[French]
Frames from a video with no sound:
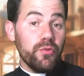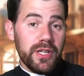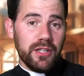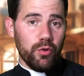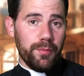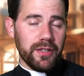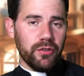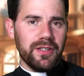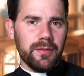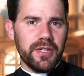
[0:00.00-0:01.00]
lui qui te
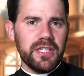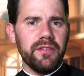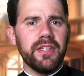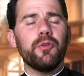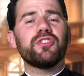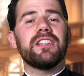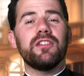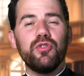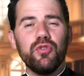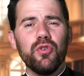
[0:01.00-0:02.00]
pardonne tes péchés, évidemment, c'est
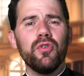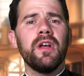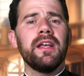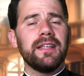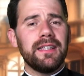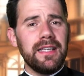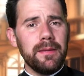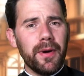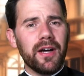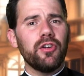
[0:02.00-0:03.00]
Dieu
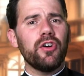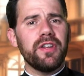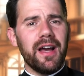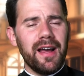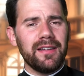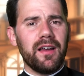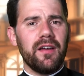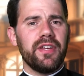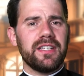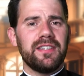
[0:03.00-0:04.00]
qui pardonne à
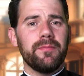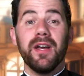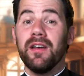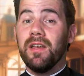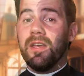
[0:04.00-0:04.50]
travers ses mains,